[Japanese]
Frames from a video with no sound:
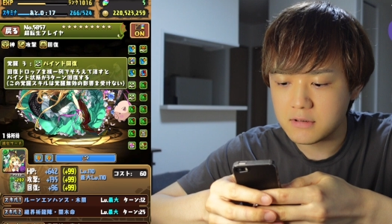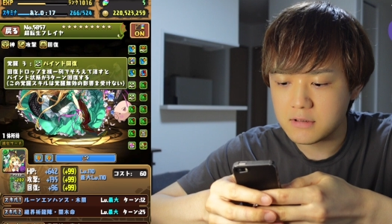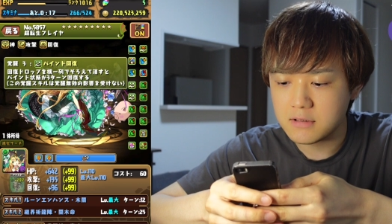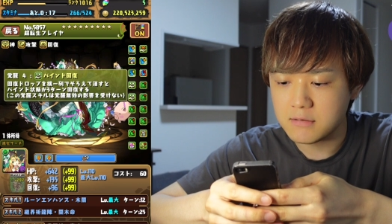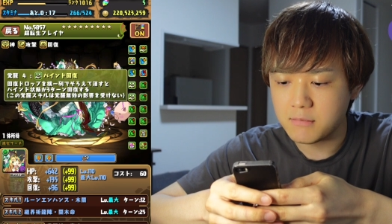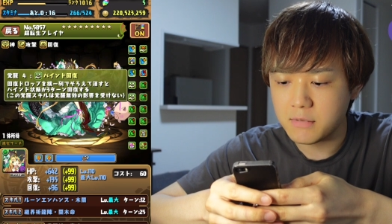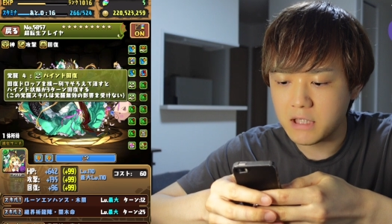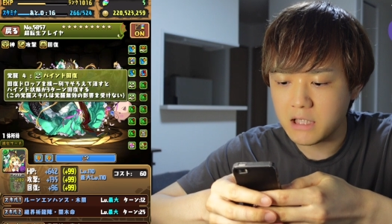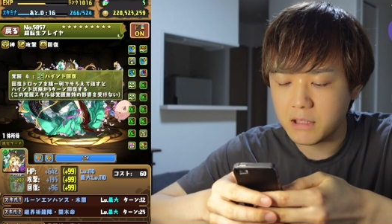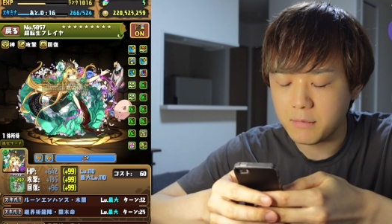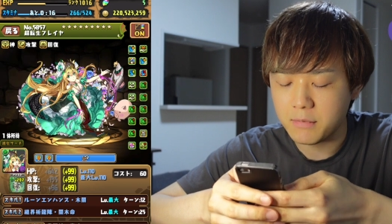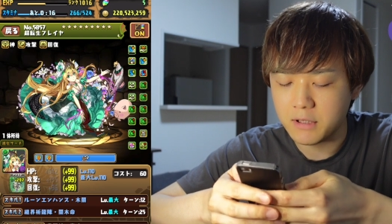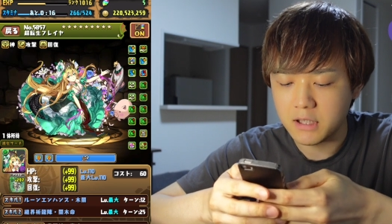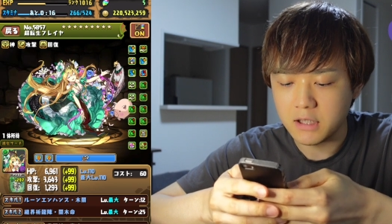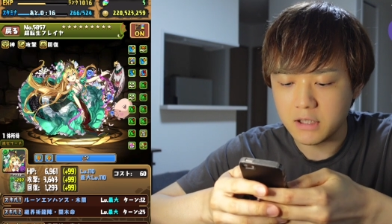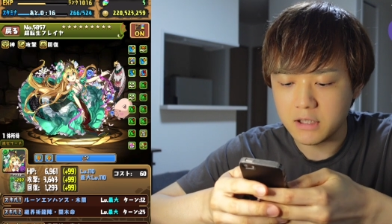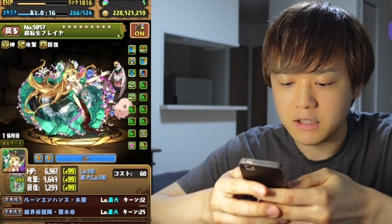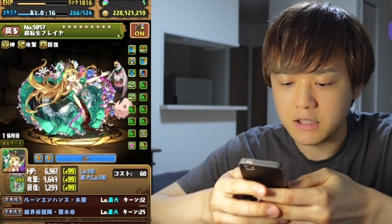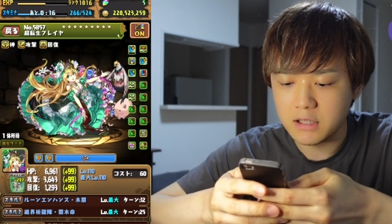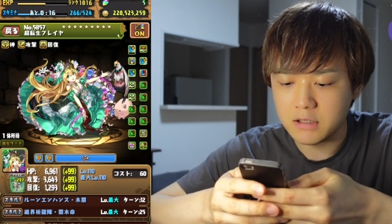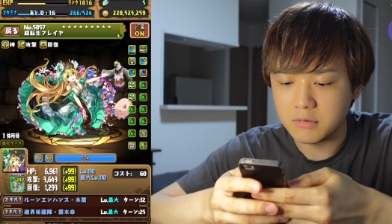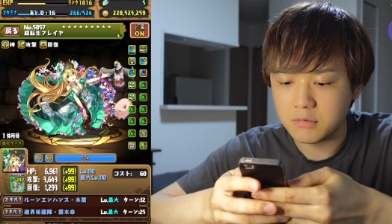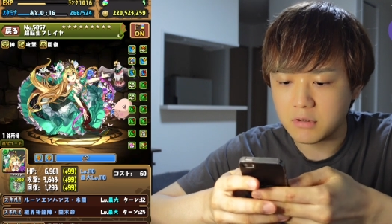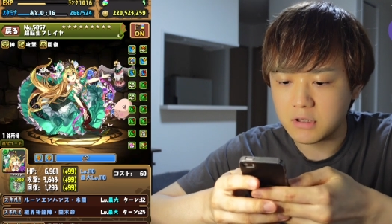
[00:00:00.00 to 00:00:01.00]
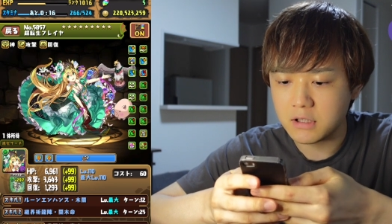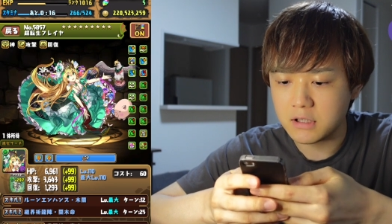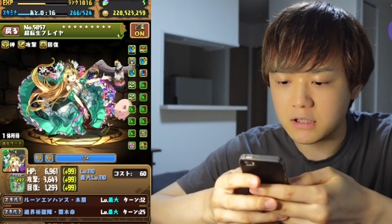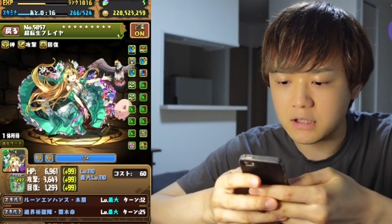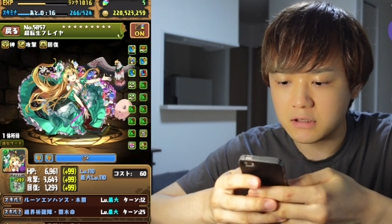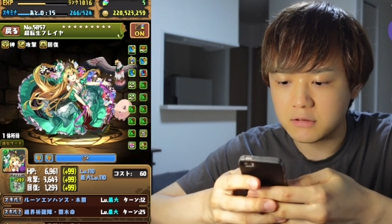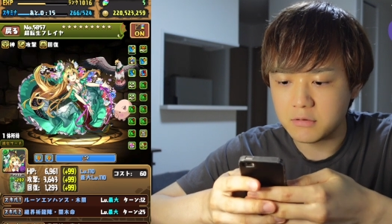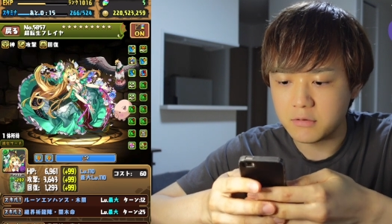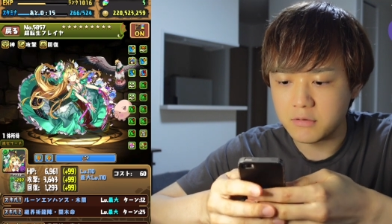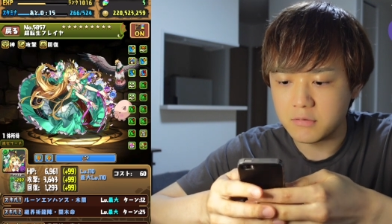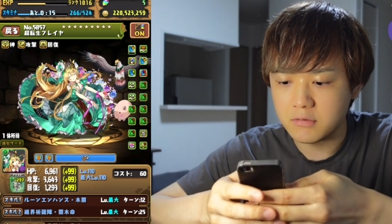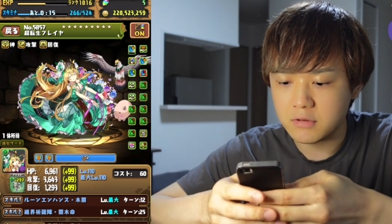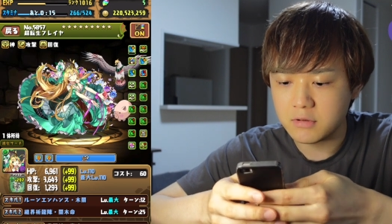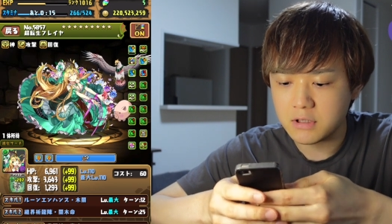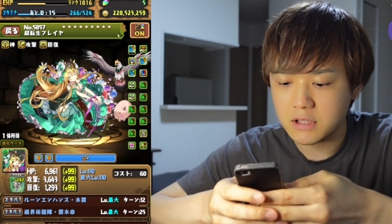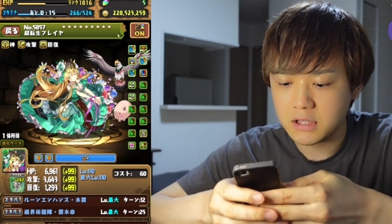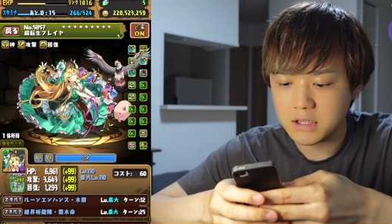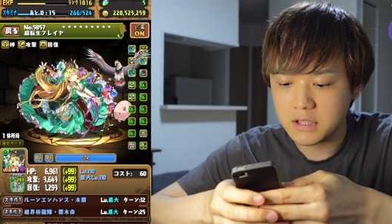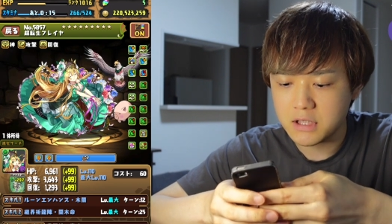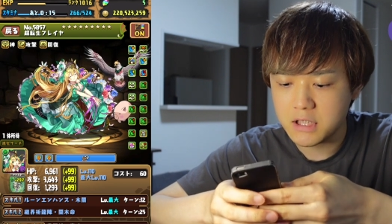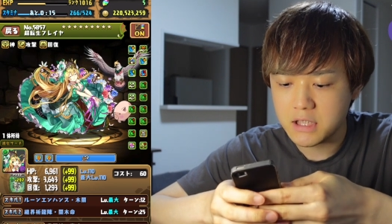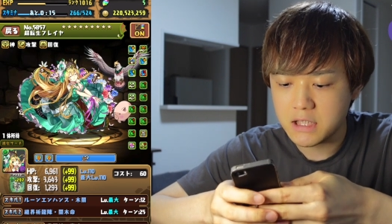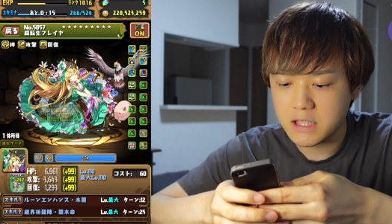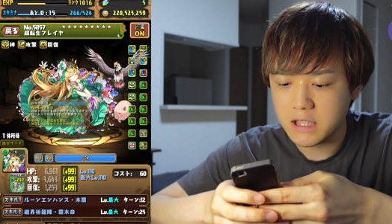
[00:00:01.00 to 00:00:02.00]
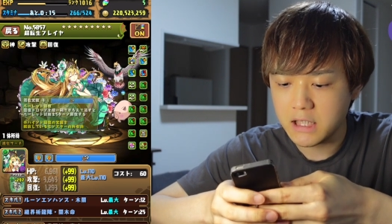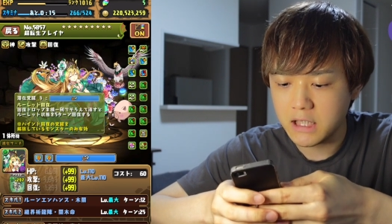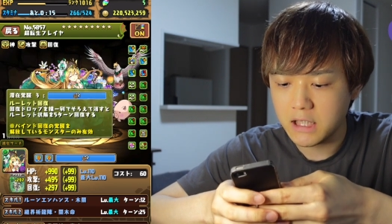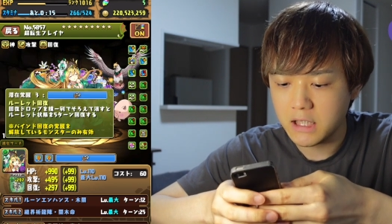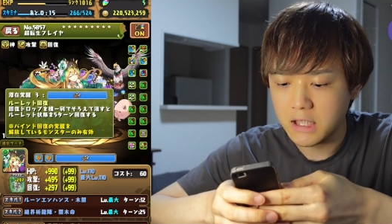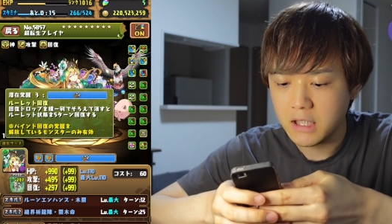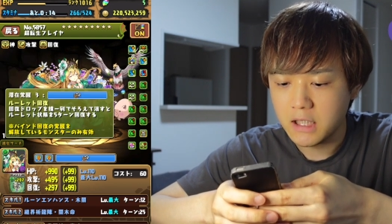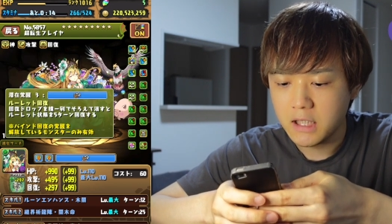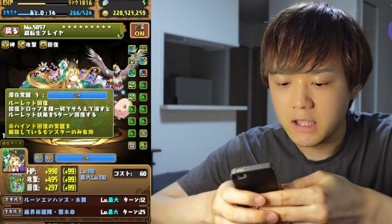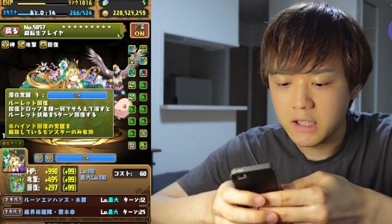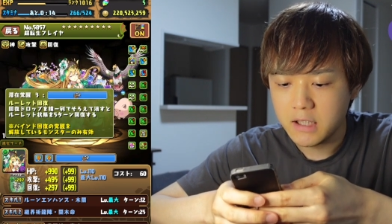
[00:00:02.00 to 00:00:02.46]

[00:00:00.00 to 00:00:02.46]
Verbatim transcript: 詰めればいいのかなという感じで、